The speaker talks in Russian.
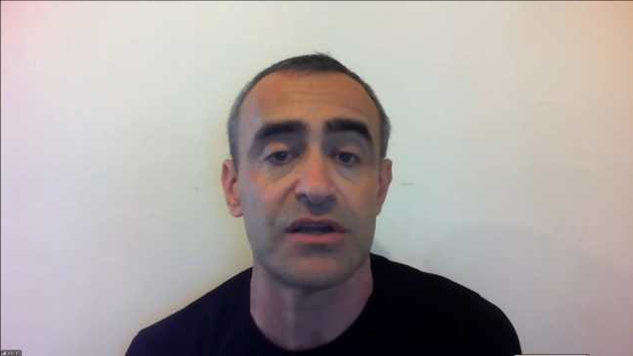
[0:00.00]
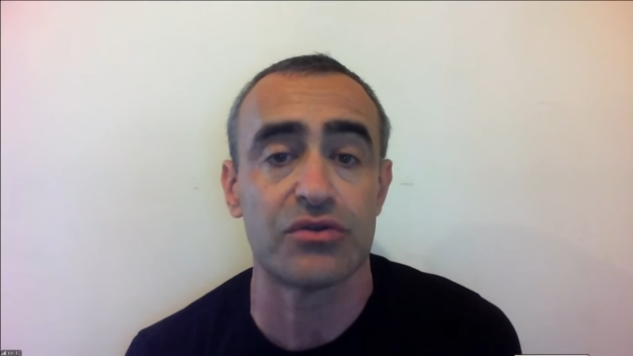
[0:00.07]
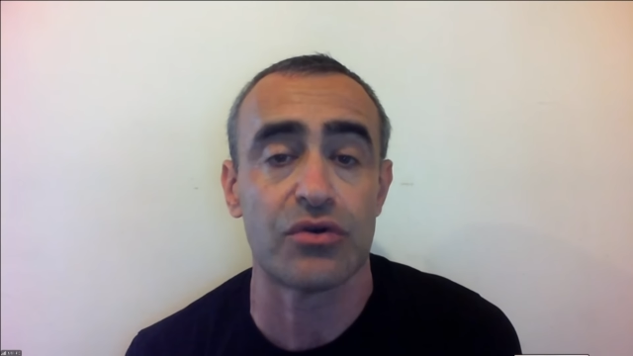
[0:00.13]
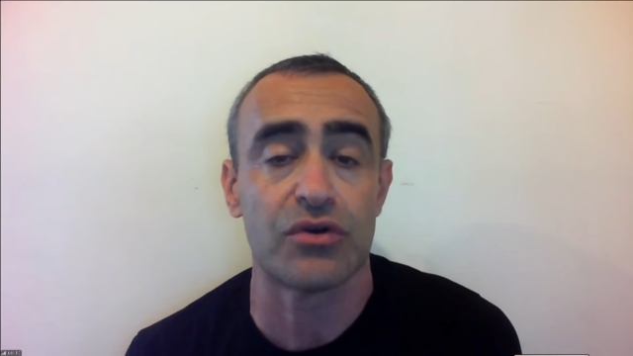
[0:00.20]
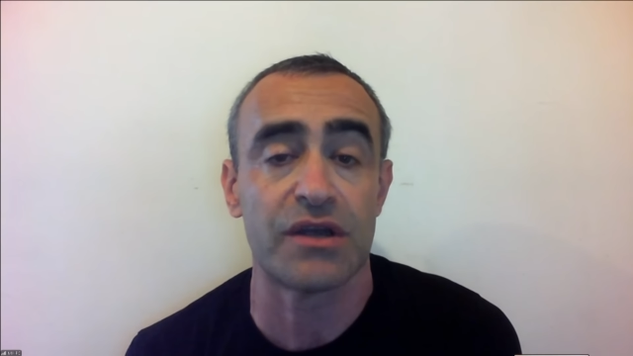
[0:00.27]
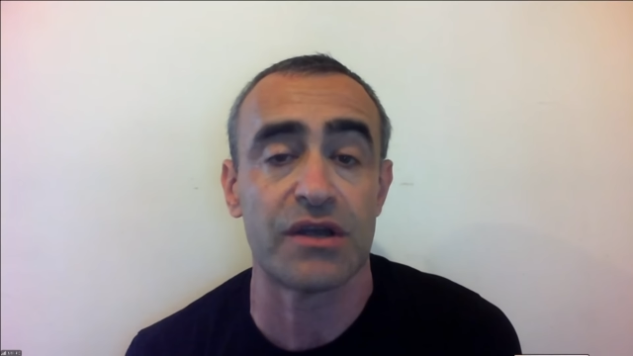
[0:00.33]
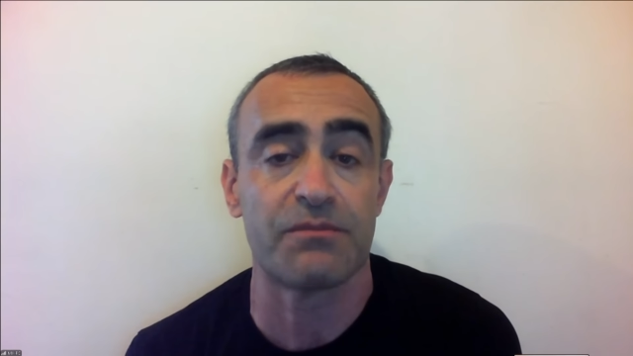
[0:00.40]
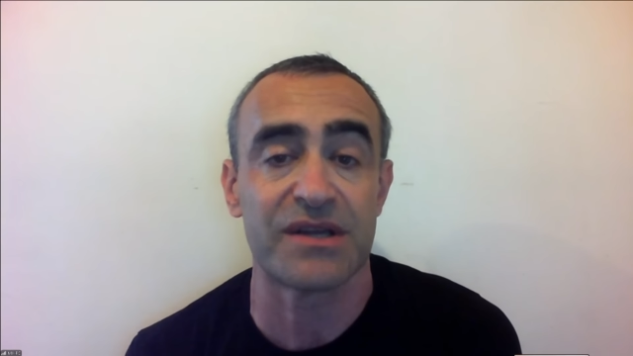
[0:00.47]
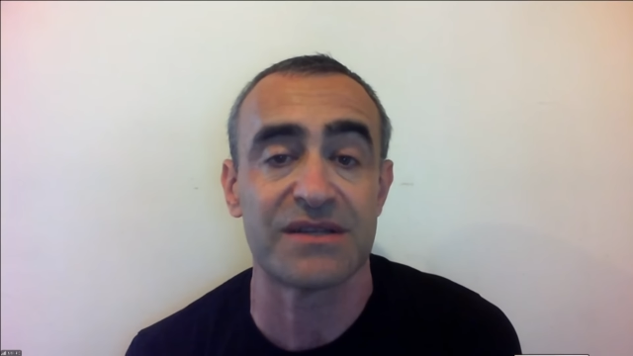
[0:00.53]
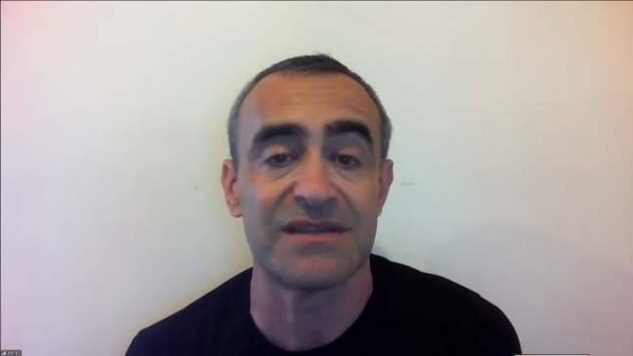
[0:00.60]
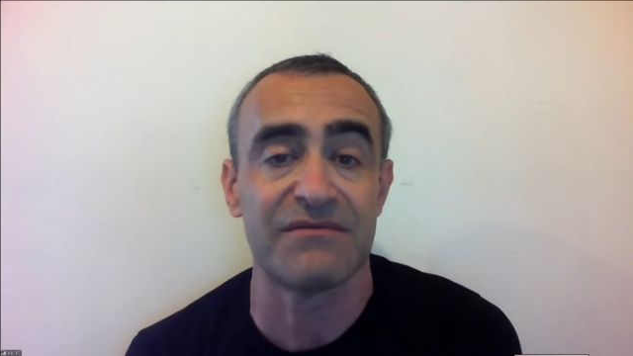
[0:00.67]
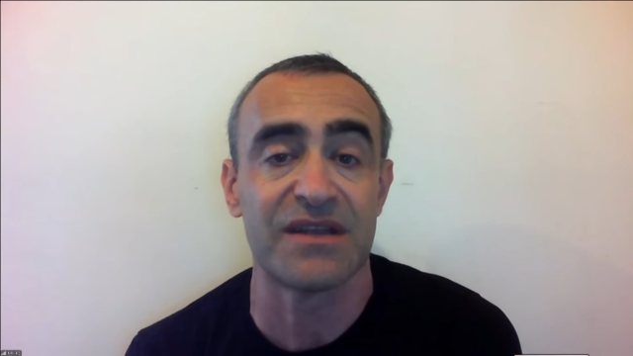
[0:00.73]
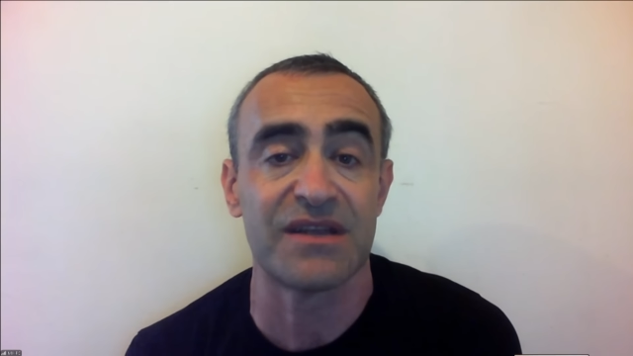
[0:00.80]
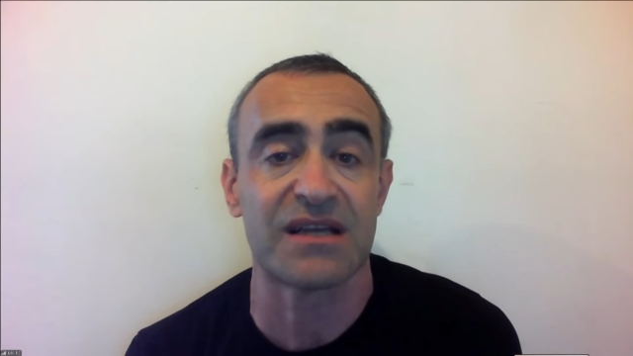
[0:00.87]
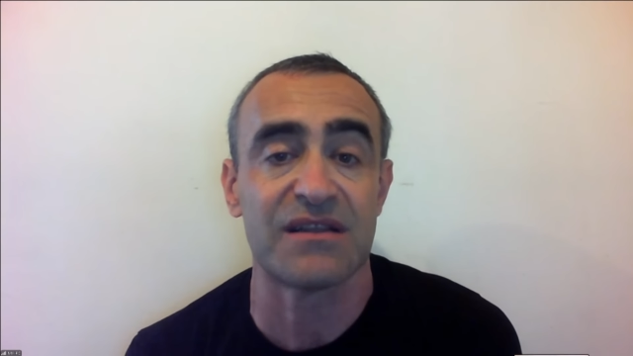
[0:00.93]
территории
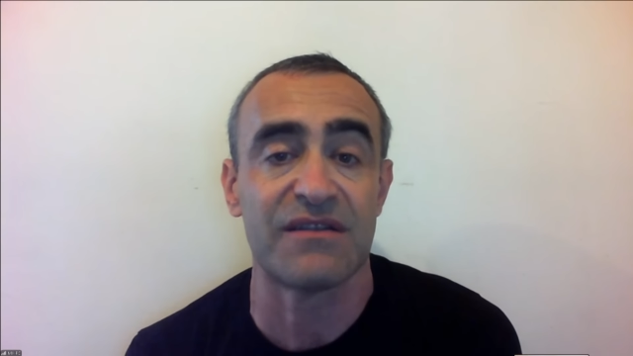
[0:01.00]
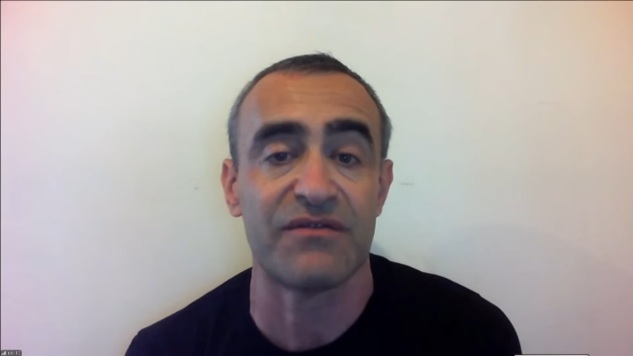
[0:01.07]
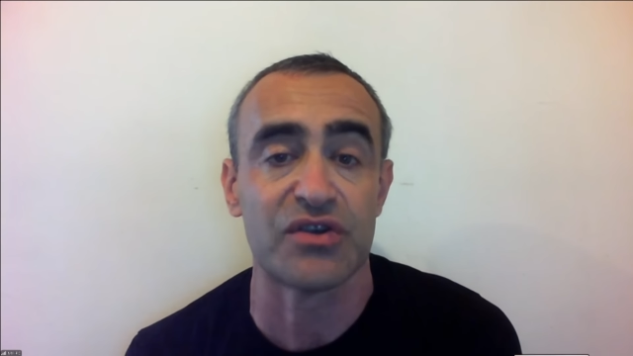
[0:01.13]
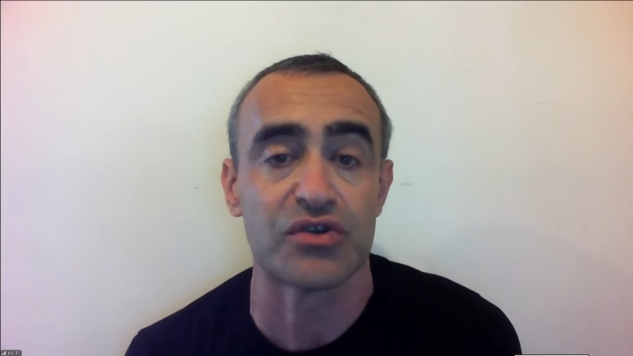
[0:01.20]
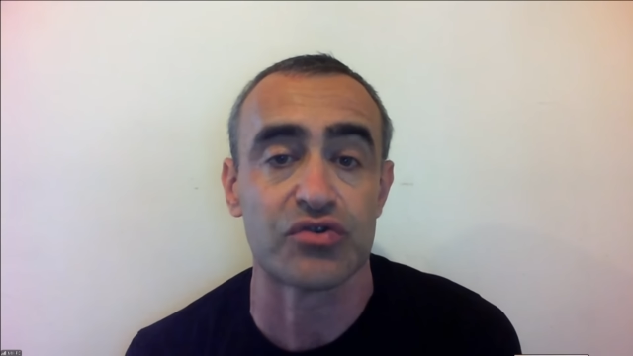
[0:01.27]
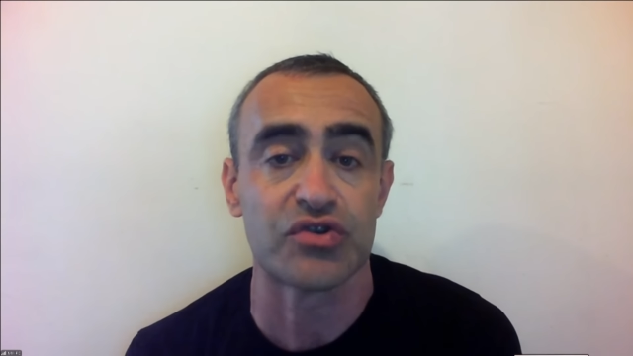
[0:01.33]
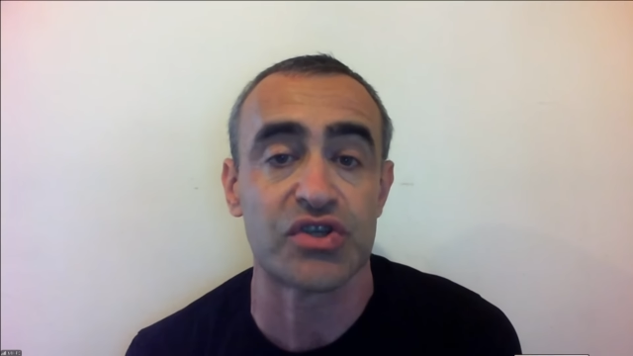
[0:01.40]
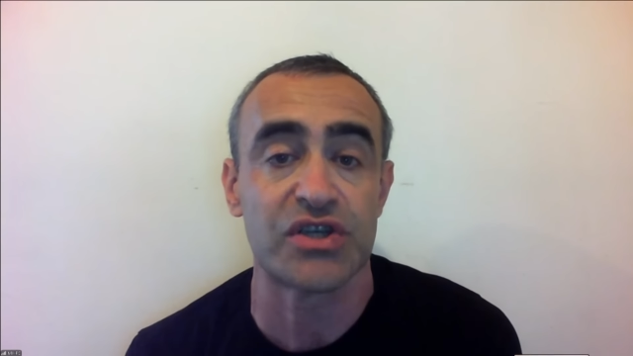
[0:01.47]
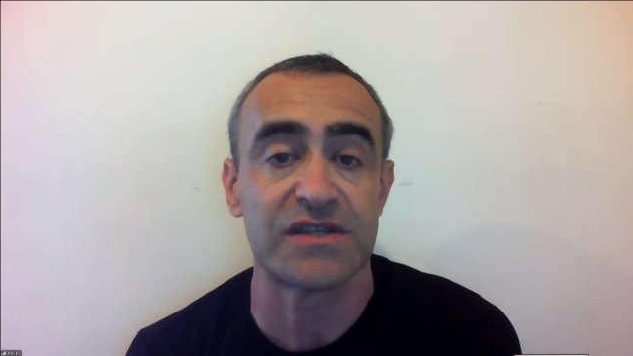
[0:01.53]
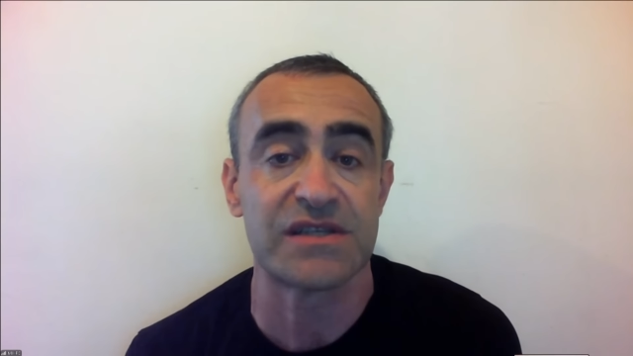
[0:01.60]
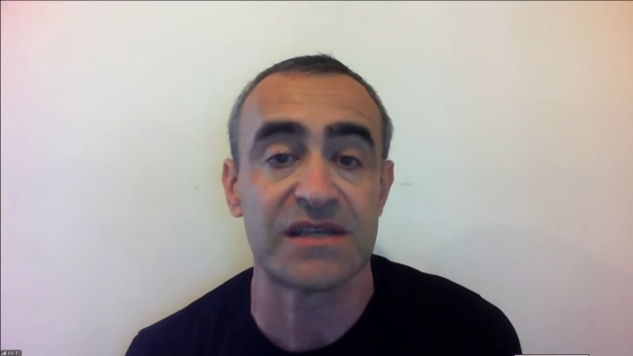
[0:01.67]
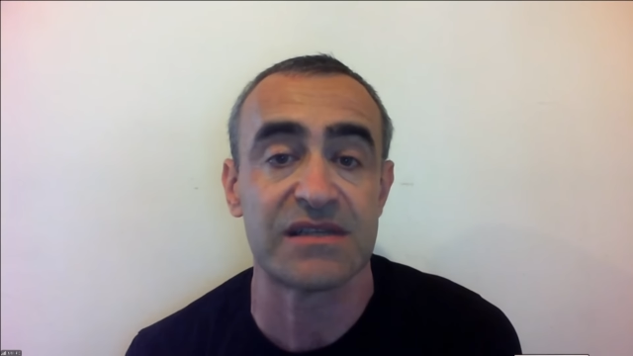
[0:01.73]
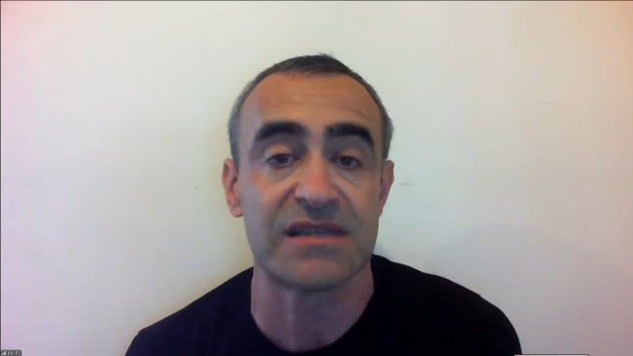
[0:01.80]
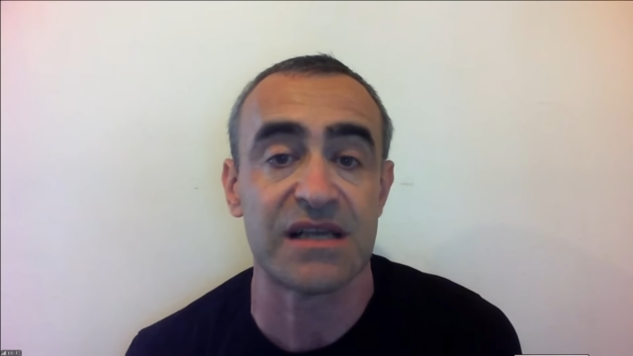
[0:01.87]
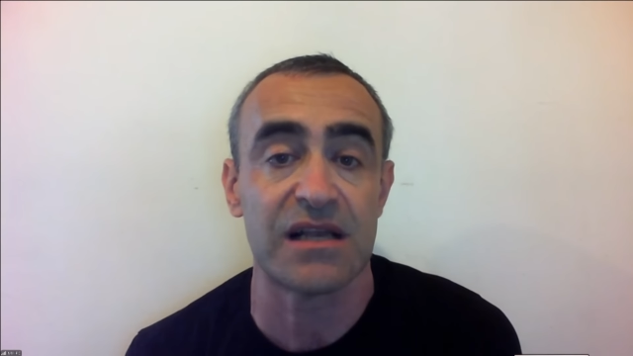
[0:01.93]
противника
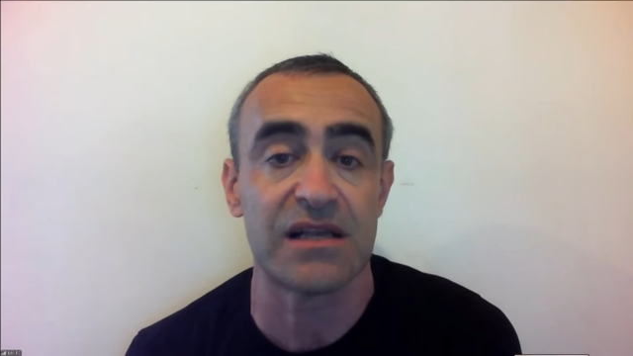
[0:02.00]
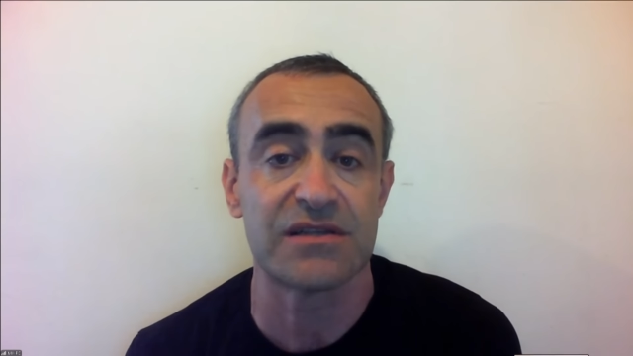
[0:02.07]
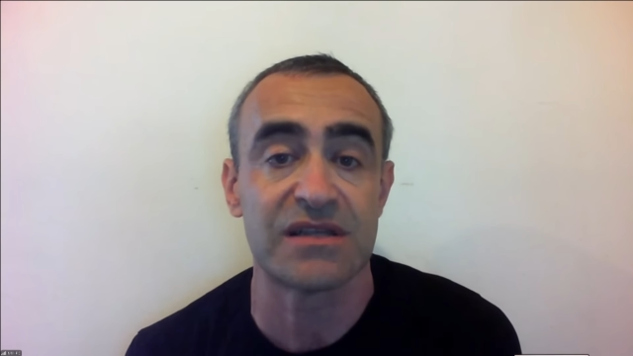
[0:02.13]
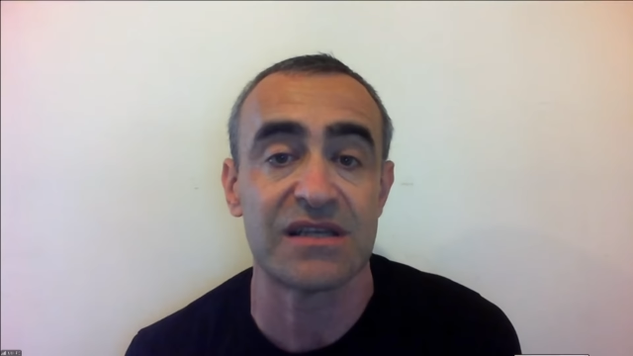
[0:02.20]
движущиеся цели.